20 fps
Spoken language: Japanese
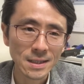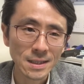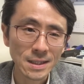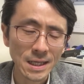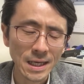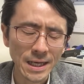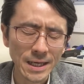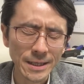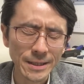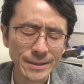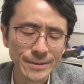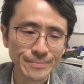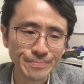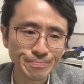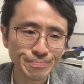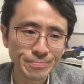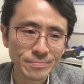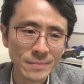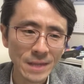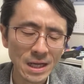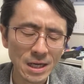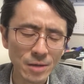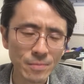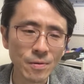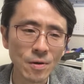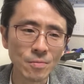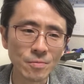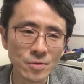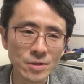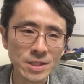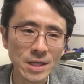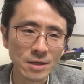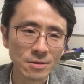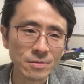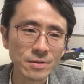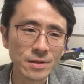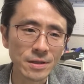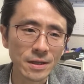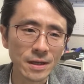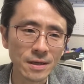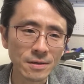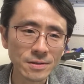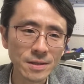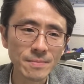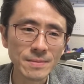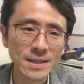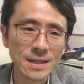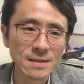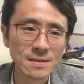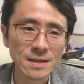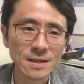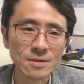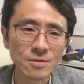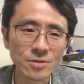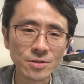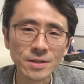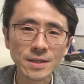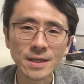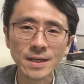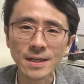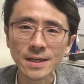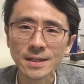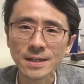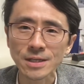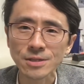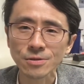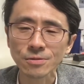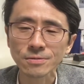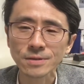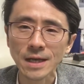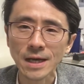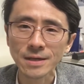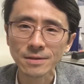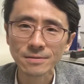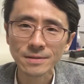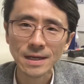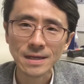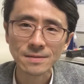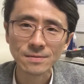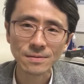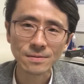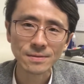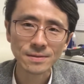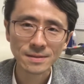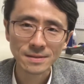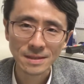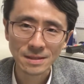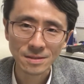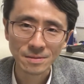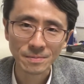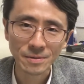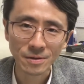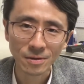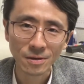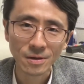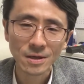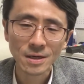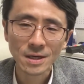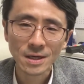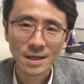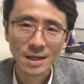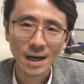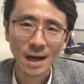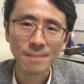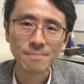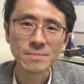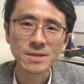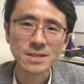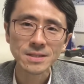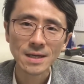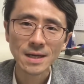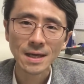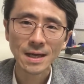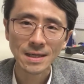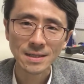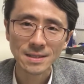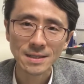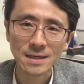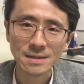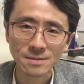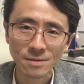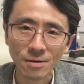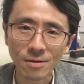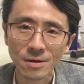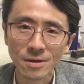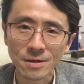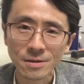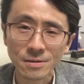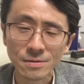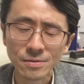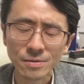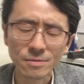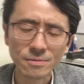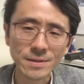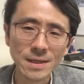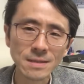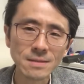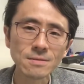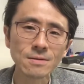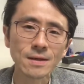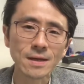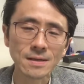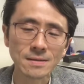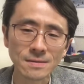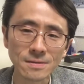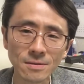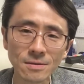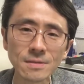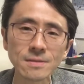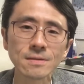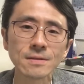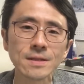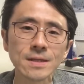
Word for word: えーリフォームをしていくっていうでまた次の人にきれいな状態の内装設備を完備して貸し出すというその2つのケースそれぞれで